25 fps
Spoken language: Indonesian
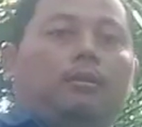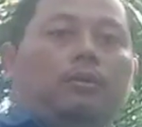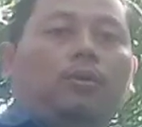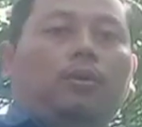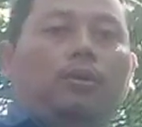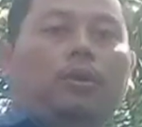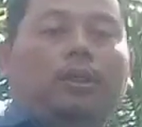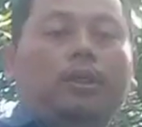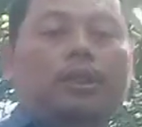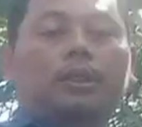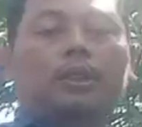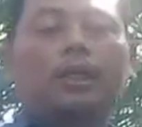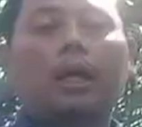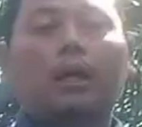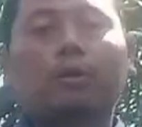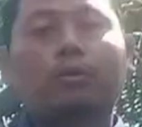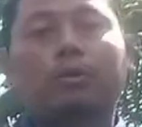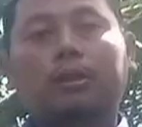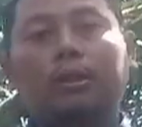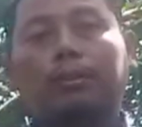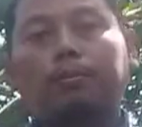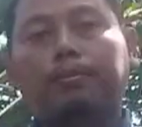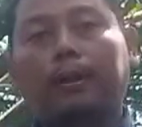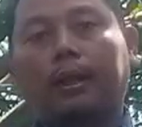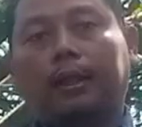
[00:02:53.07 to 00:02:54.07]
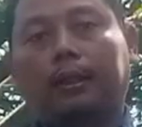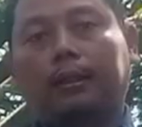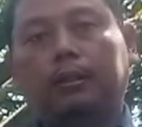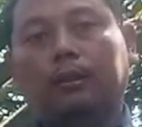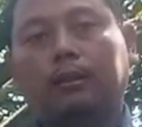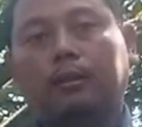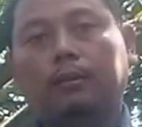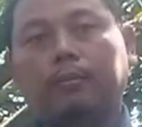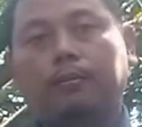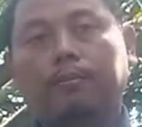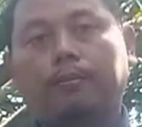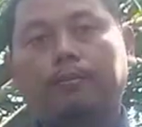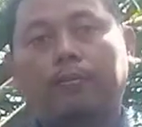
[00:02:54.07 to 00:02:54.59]
dosisnya harus tepat.
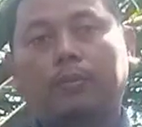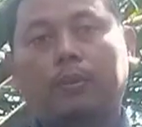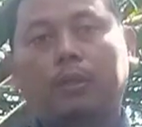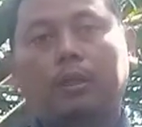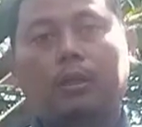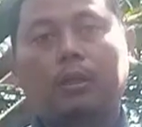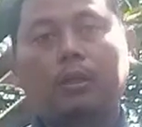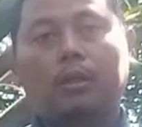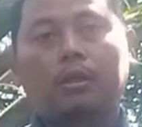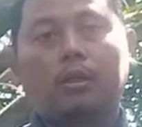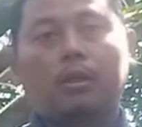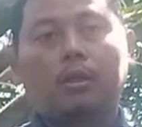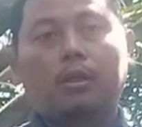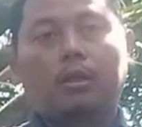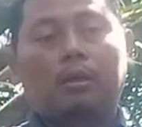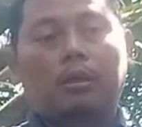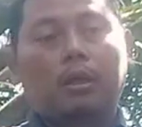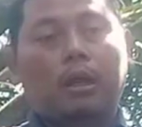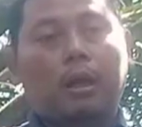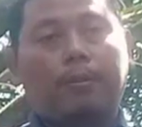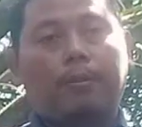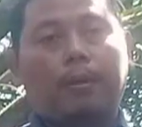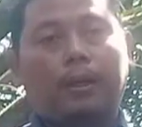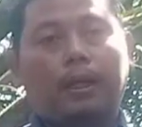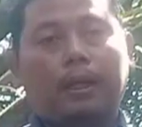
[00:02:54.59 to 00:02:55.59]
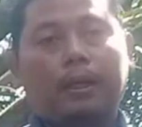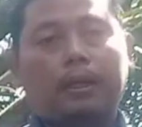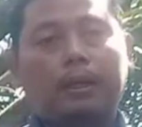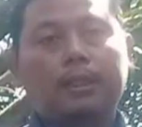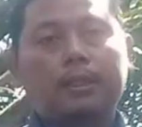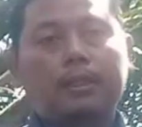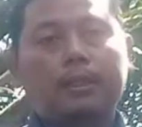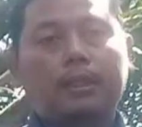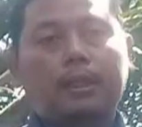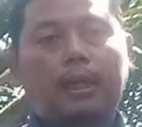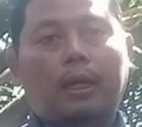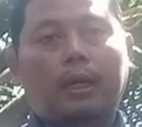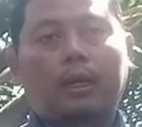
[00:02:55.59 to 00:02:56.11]
Apalagi
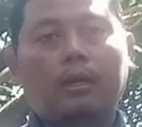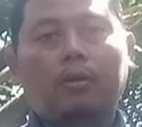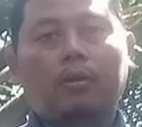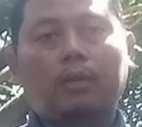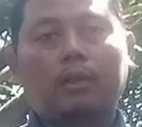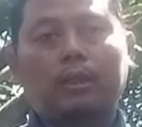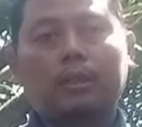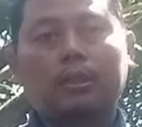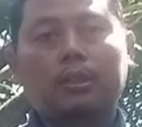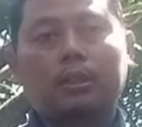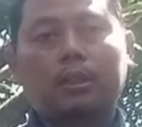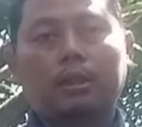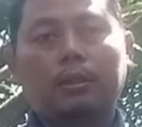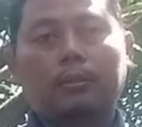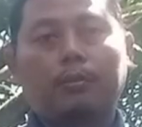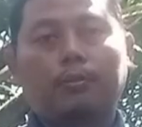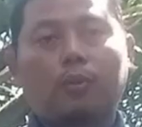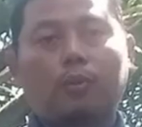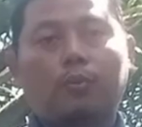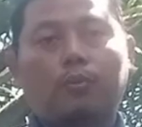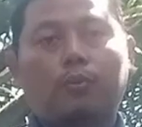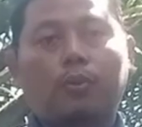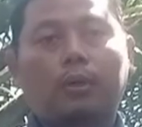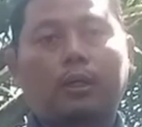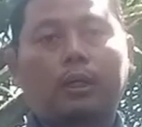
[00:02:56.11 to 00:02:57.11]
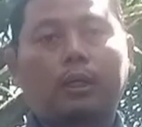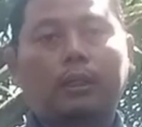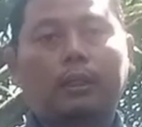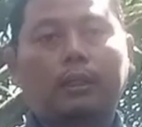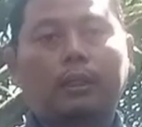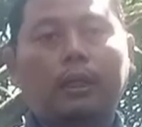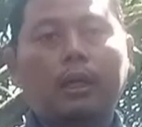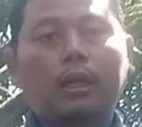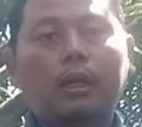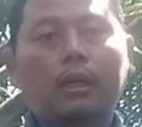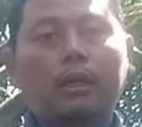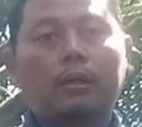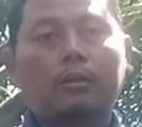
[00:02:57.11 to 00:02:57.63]
sekarang kondisi pupuk
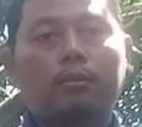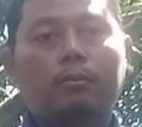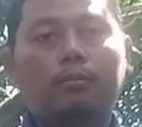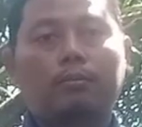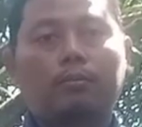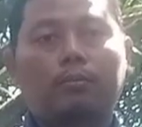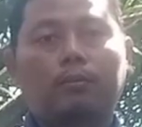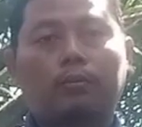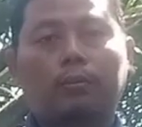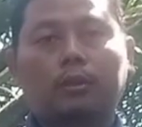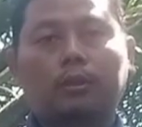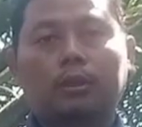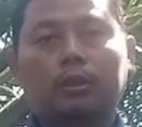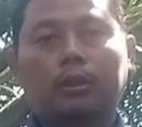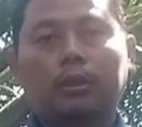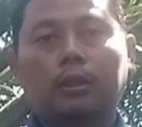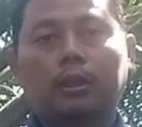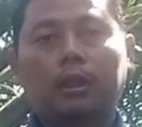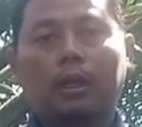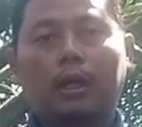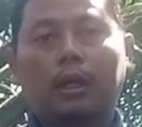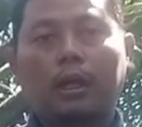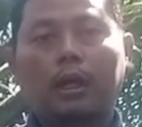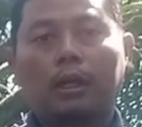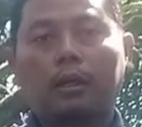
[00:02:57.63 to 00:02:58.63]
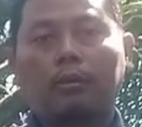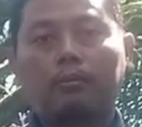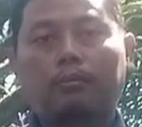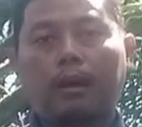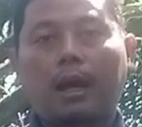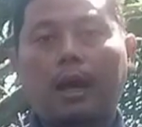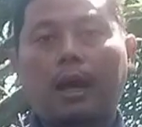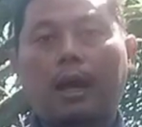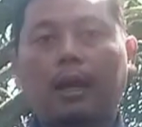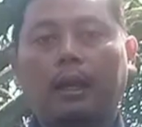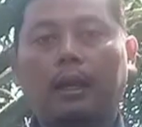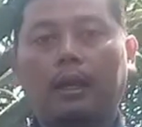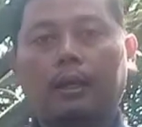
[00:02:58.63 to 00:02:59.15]
kita
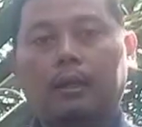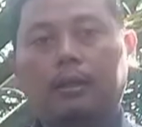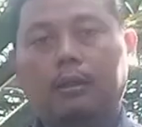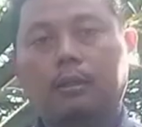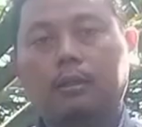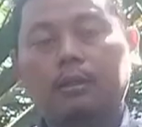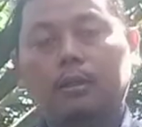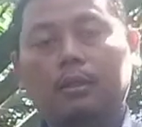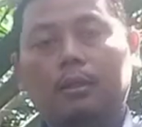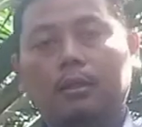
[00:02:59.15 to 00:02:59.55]
mahal.